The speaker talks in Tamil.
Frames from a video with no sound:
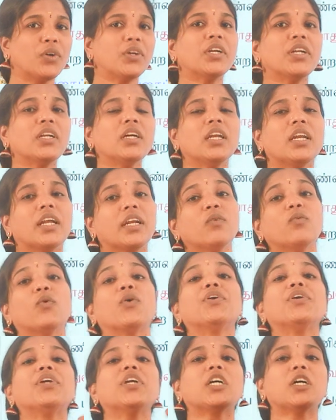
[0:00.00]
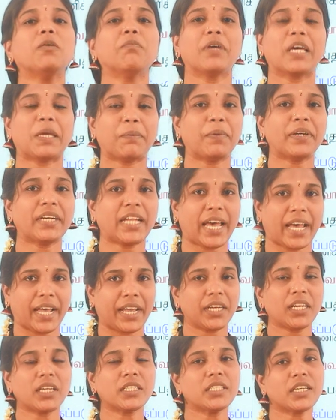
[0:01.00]
ஒன்று இல்லைனா ஒன்றுக்கு மேற்பட்ட
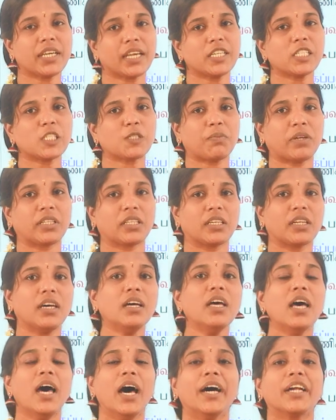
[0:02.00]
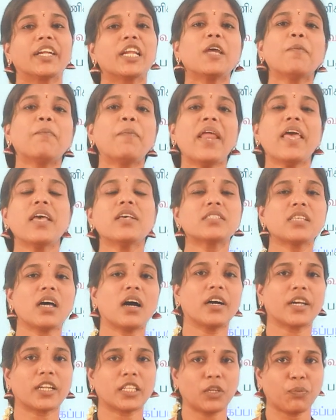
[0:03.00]
ஹைட்ரஜா அயான்ஸ் பார்த்தீங்கன்னா ரீப்ளேஸ்
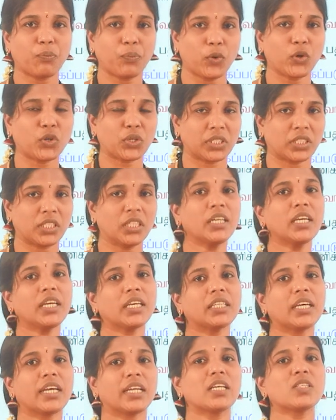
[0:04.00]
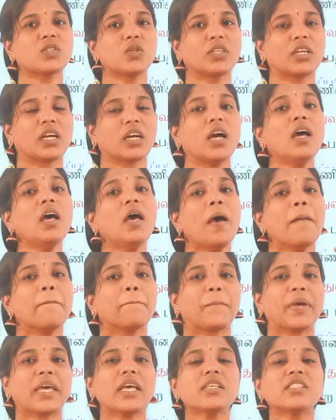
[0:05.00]
ஆகிறத பொறுத்து இதை என்ன சொல்கிறாங்க
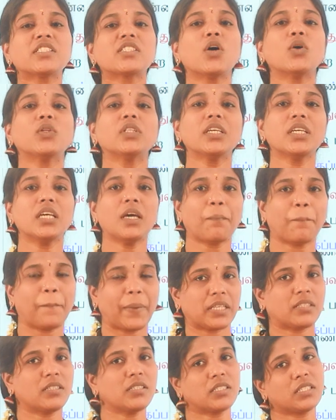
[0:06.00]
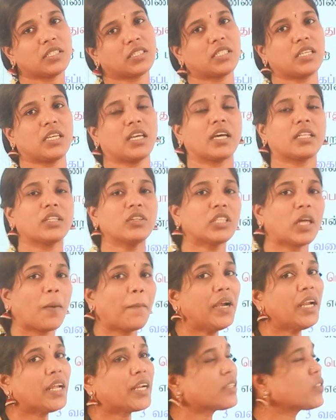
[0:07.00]
பேஸ்ட் ஆன் தியர் பெசிசிட்டி ஆசிட்டிசிட்டி அதாவது
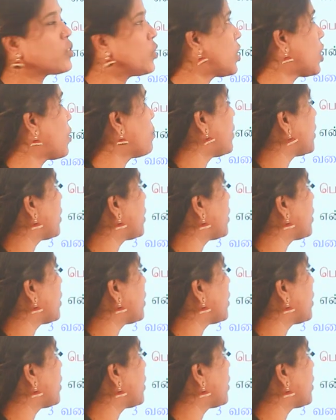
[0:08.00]
தமிழில் என்ன சொல்கிறாங்கன்னு